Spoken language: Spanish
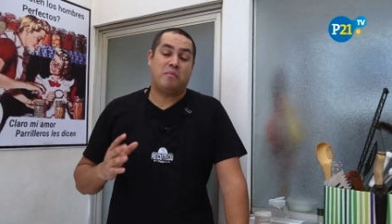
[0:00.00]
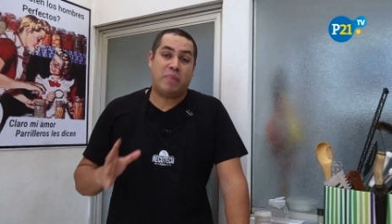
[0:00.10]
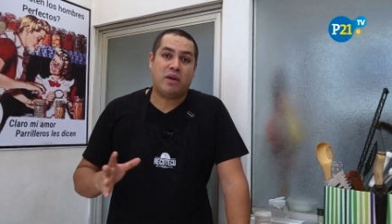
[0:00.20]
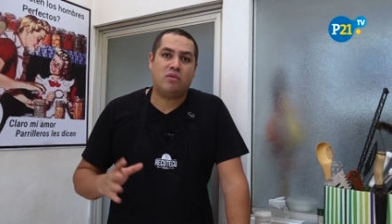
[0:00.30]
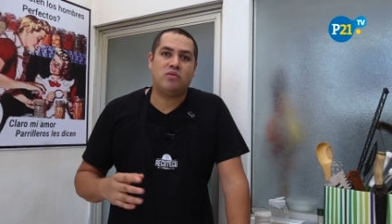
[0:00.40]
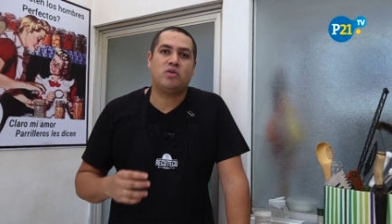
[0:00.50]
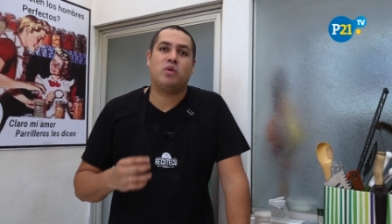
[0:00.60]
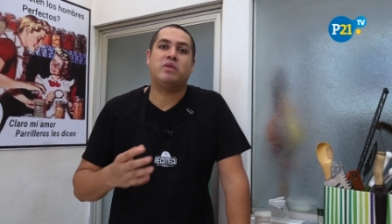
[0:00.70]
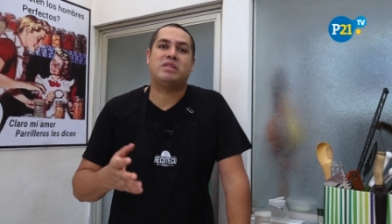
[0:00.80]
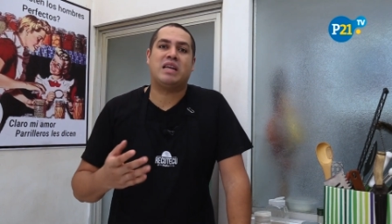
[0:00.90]
Pero yo
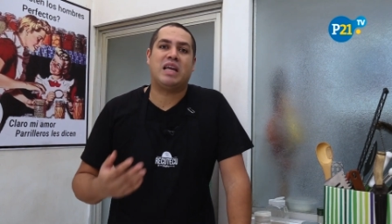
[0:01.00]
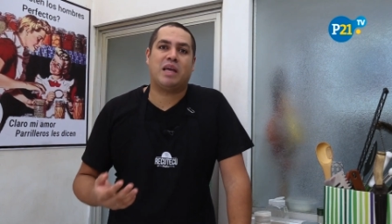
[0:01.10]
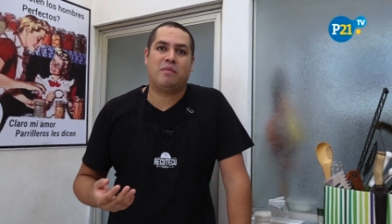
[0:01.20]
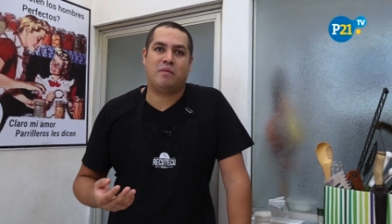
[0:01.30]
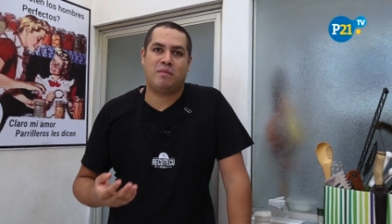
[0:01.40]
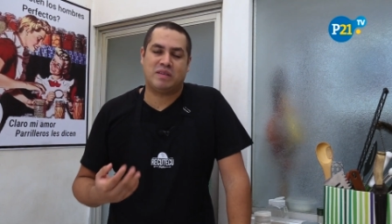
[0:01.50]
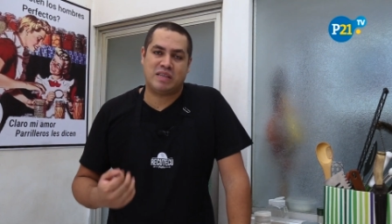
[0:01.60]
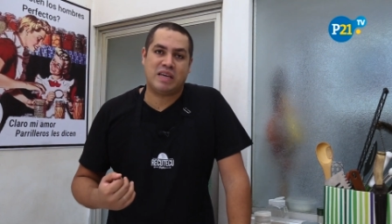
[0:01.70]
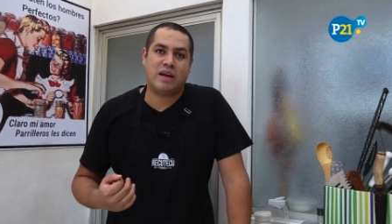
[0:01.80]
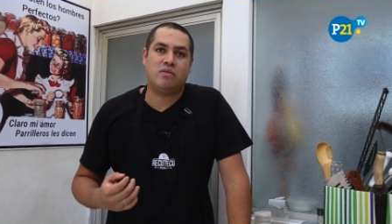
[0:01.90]
te voy a enseñar la que me
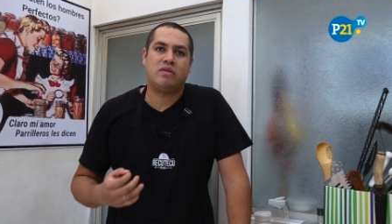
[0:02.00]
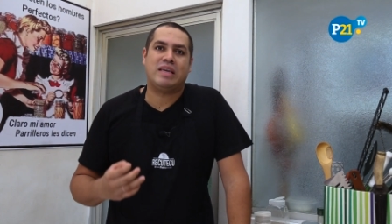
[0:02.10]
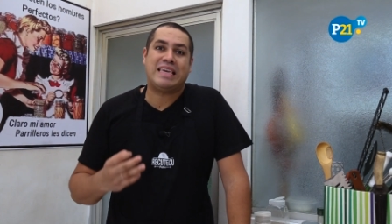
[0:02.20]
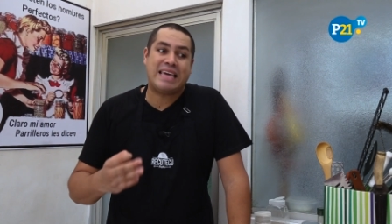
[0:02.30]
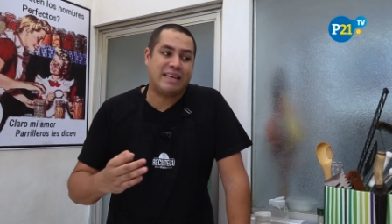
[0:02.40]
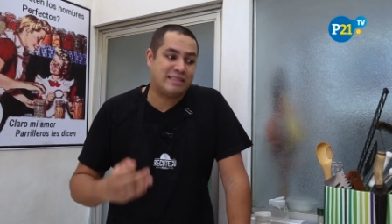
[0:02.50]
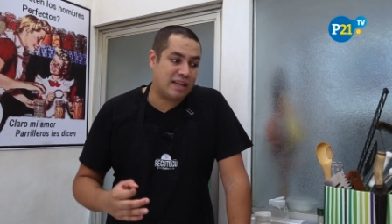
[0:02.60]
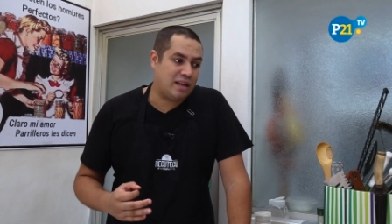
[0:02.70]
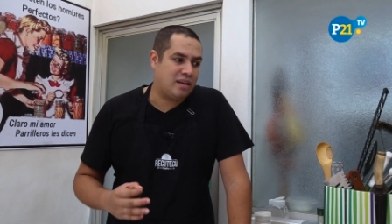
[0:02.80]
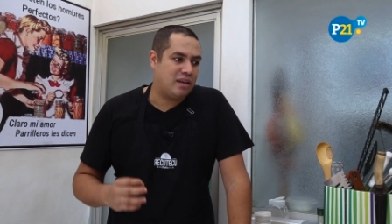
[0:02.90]
enseñaron y
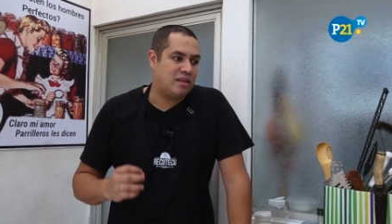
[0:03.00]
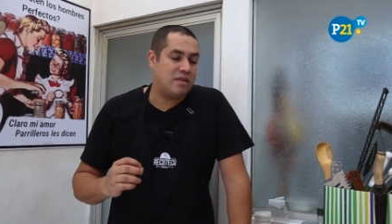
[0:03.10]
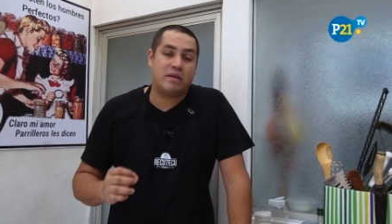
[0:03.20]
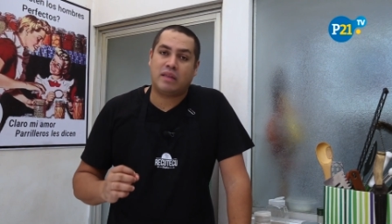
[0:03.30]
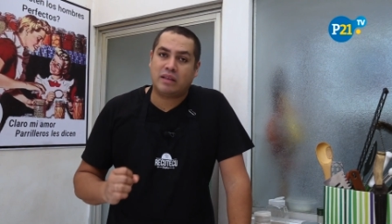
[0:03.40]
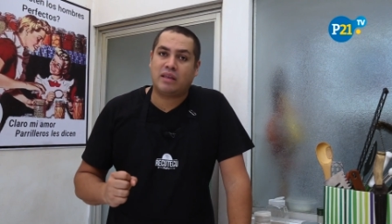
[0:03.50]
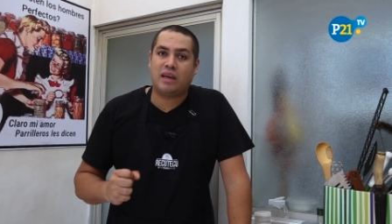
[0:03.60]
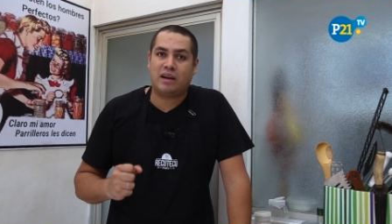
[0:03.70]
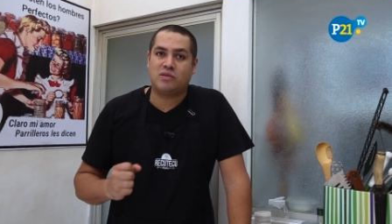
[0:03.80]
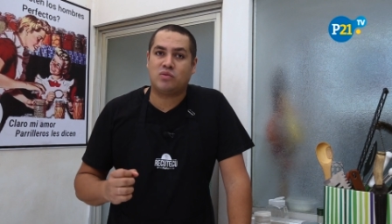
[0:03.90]
esta de verdad
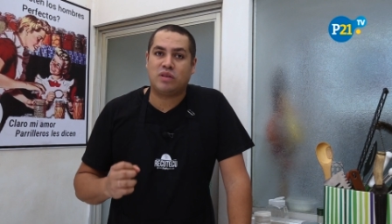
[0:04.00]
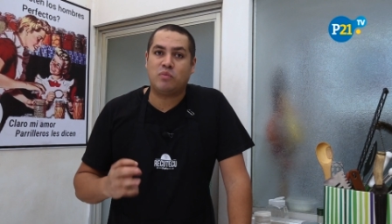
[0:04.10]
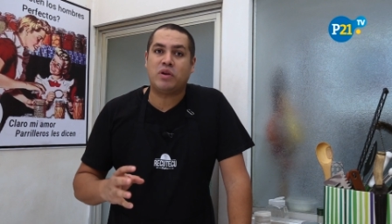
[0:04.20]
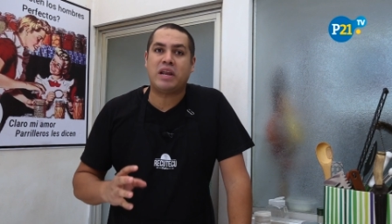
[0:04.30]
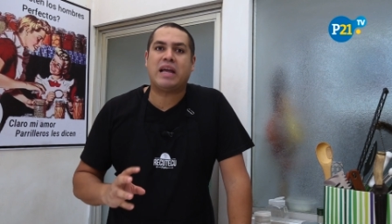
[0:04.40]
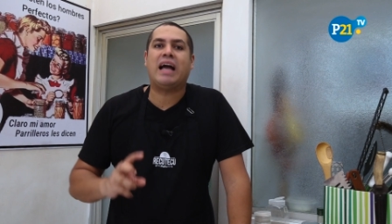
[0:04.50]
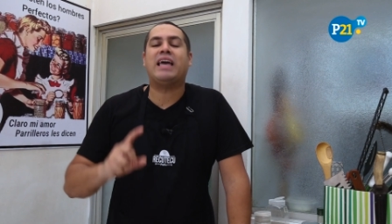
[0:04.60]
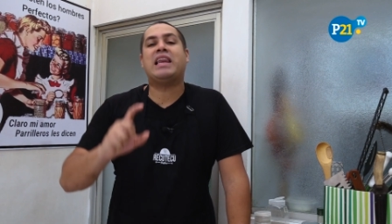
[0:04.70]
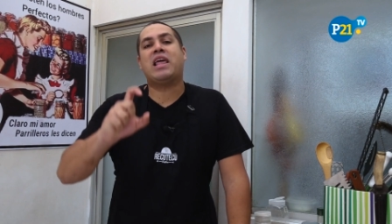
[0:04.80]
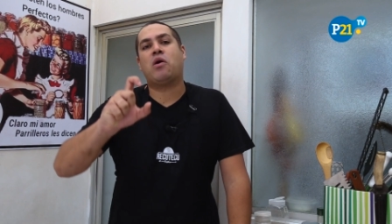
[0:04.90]
que resulta muy rica
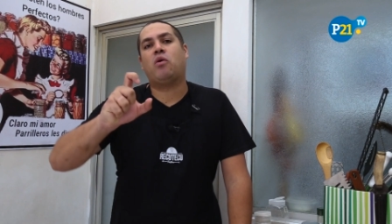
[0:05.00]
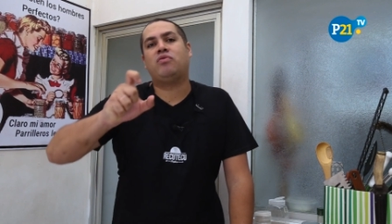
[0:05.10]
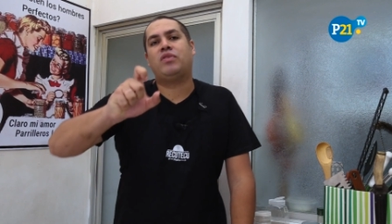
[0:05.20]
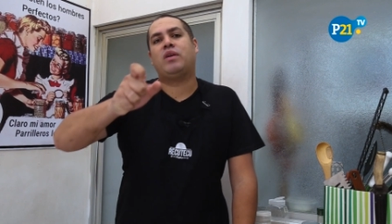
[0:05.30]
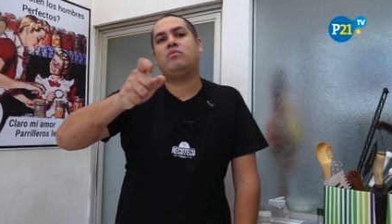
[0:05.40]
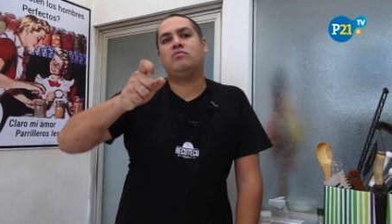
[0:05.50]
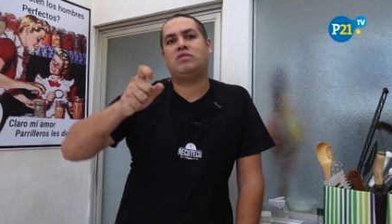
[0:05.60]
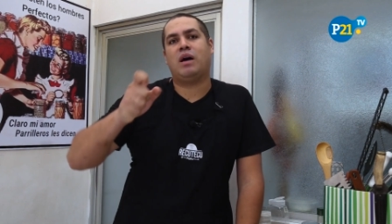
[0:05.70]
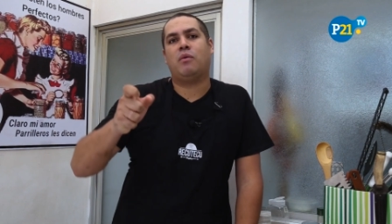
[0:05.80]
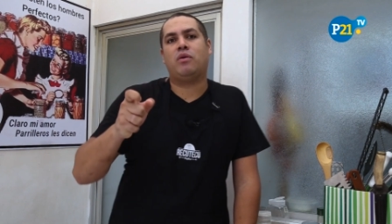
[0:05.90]
y le encontré un
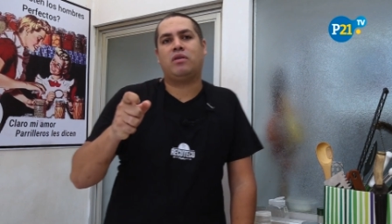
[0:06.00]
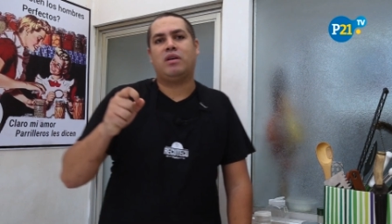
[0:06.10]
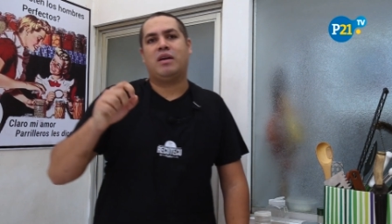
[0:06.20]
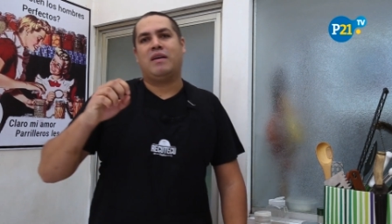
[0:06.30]
sabor